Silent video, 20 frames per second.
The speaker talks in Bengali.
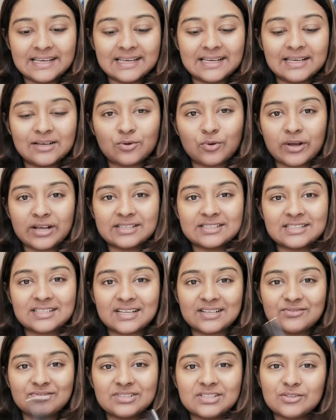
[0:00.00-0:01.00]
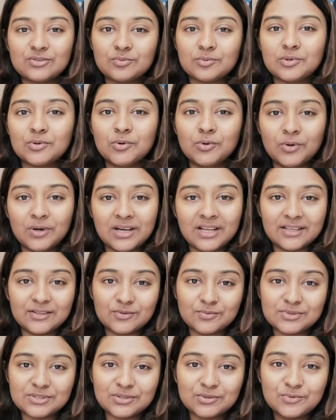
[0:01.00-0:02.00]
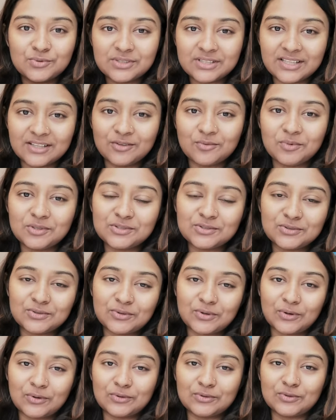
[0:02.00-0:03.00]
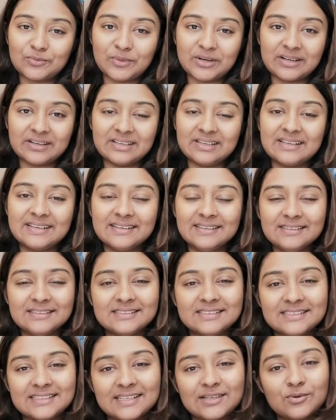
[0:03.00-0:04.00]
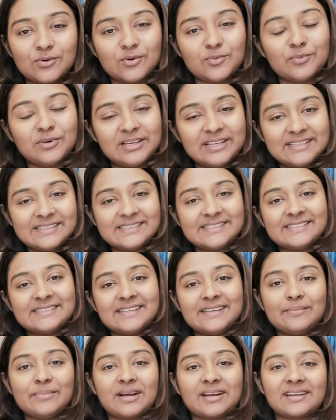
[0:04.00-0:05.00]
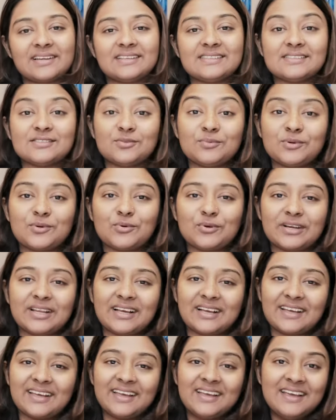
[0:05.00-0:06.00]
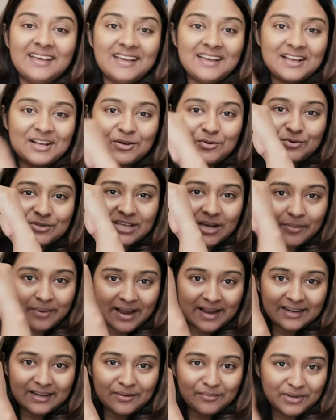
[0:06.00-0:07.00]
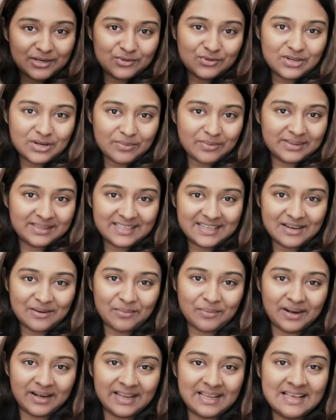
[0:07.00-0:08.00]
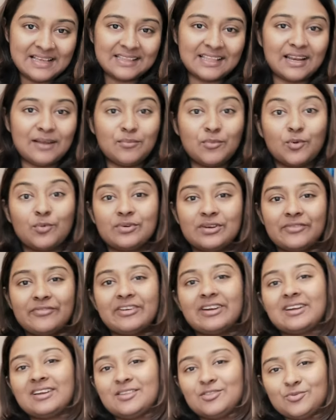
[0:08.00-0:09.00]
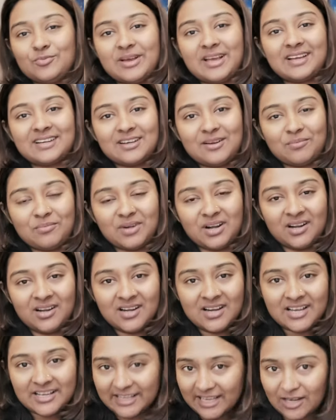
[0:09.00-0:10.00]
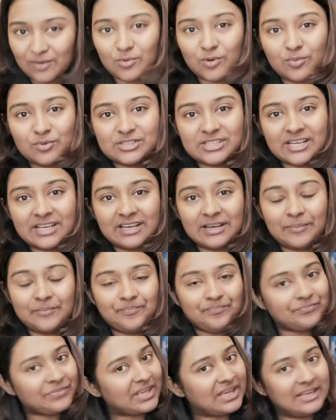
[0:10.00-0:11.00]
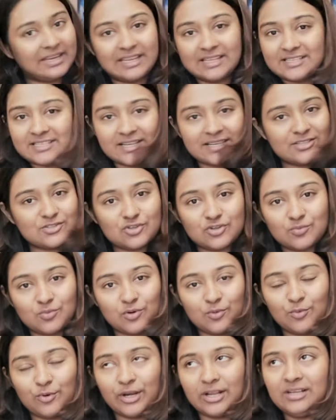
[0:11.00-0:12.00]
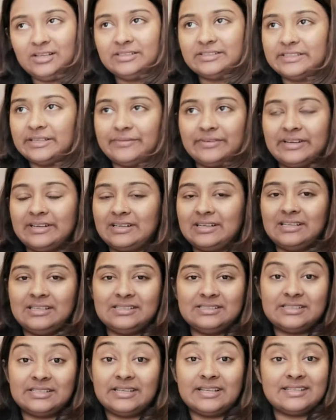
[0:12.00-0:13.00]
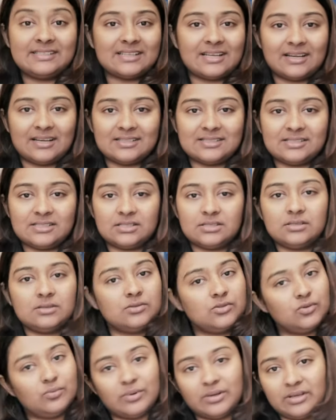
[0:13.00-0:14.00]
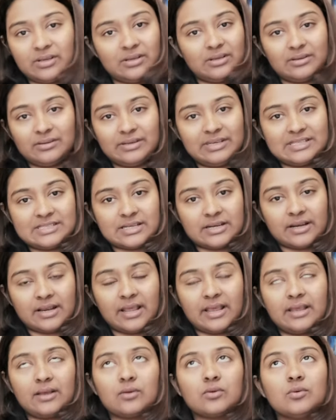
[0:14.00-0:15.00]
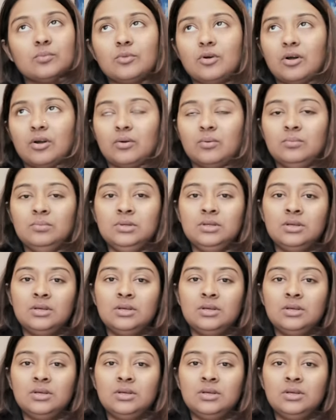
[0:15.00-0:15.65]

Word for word: এই কয়েকটা কান্ট্রিতে তুমি ঘুরলে তুমি যদি ঘুরতে তো পছন্দ করো তোমার সেগুলোর লিস্টে বা লিস্টে তুমি কোনটাকে গুছাবা এক নম্বর দুই নম্বর তিন নম্বরে তাহলে আমি বলবো ডেফিনেটলি দুবাই এক নম্বর কেন বলবো জানেন নেচারের জন্য বলবো না ডেফিনেটলি যে নেচার আছে দুবাই নেচার নাই খুব গরম